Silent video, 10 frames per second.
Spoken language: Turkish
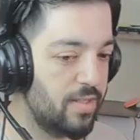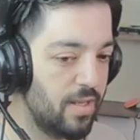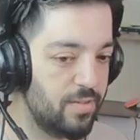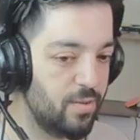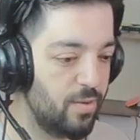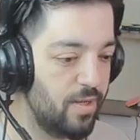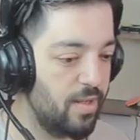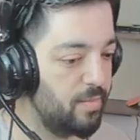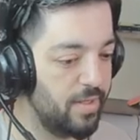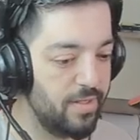Bu saatten
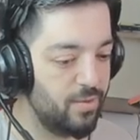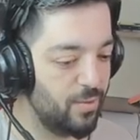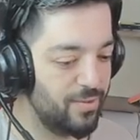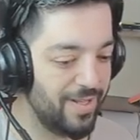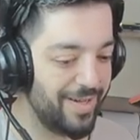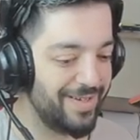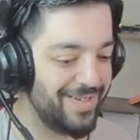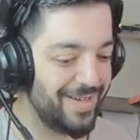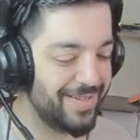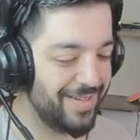sonra beni kötü
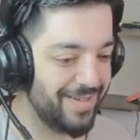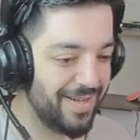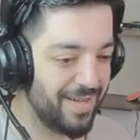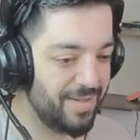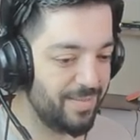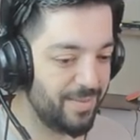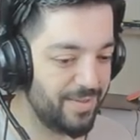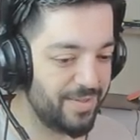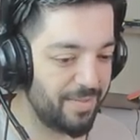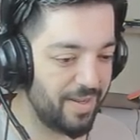darlayacaklar
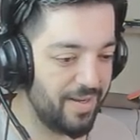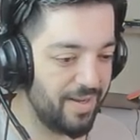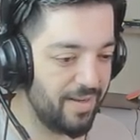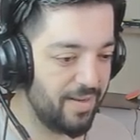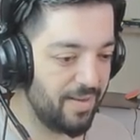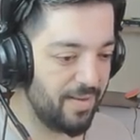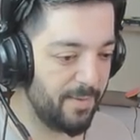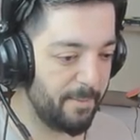büyük ihtimalle.